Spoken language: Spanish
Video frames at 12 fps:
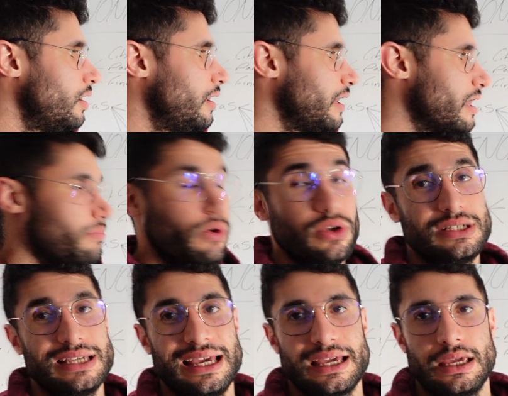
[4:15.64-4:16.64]

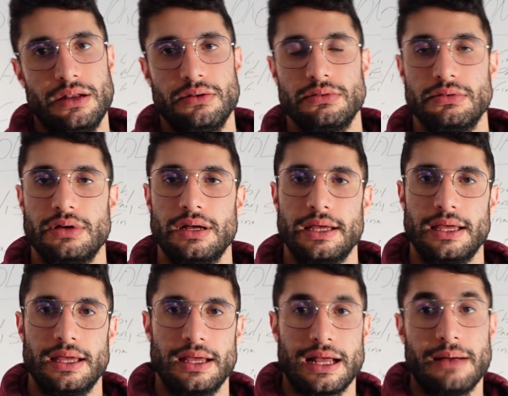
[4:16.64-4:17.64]
Equipois equino,
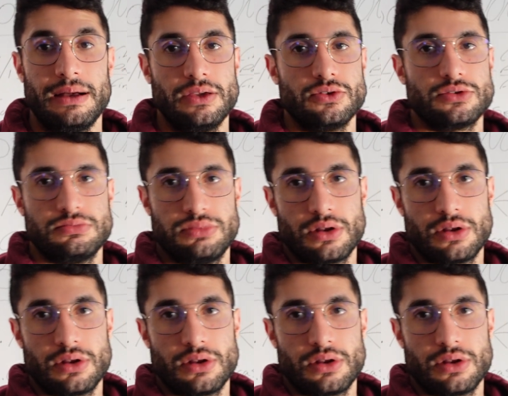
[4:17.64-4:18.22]
eh, caballos,